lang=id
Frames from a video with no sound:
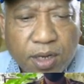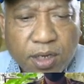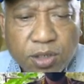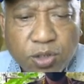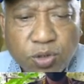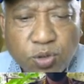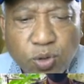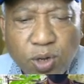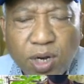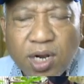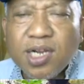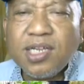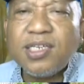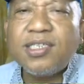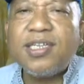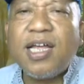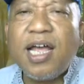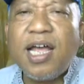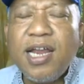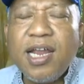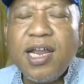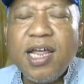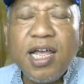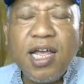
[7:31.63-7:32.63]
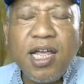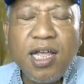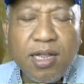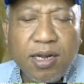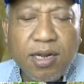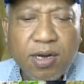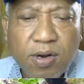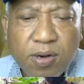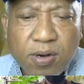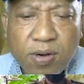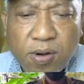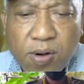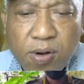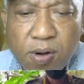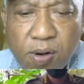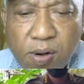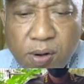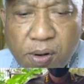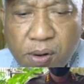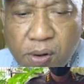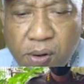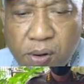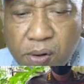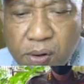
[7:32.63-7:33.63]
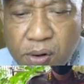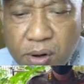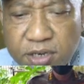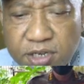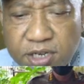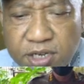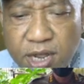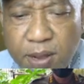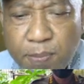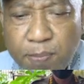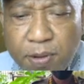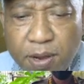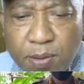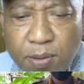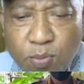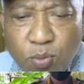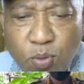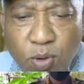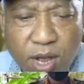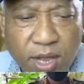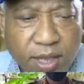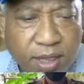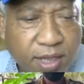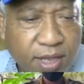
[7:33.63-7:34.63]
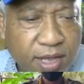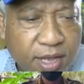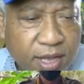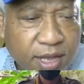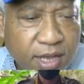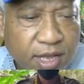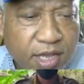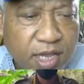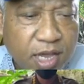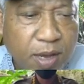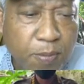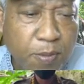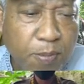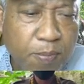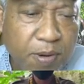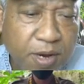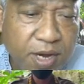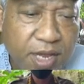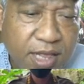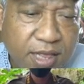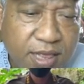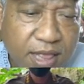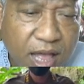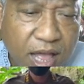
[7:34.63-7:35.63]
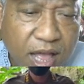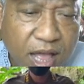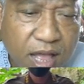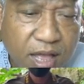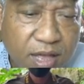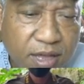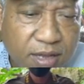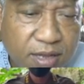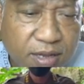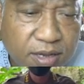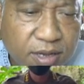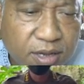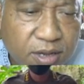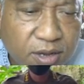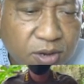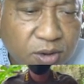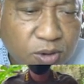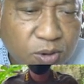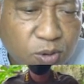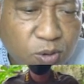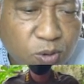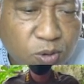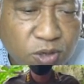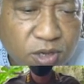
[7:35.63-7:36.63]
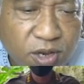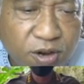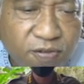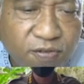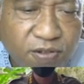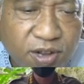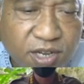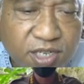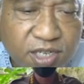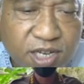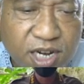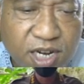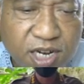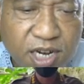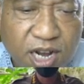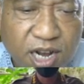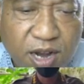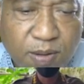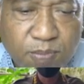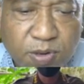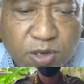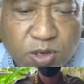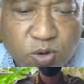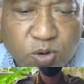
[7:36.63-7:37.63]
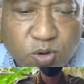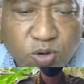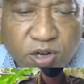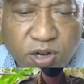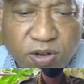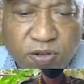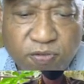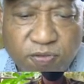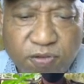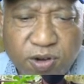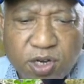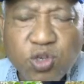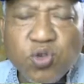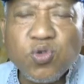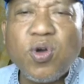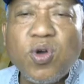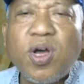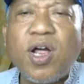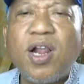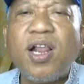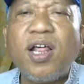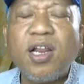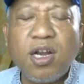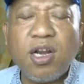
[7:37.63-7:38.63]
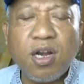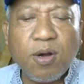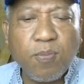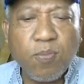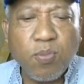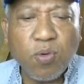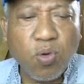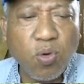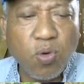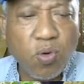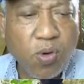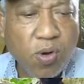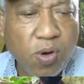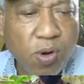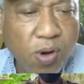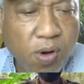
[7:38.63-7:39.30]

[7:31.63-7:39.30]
jual ke sana. Siapa yang buat? Ya pemerintah. Ujar Faisal dalam diskusi virtual hari Rabu.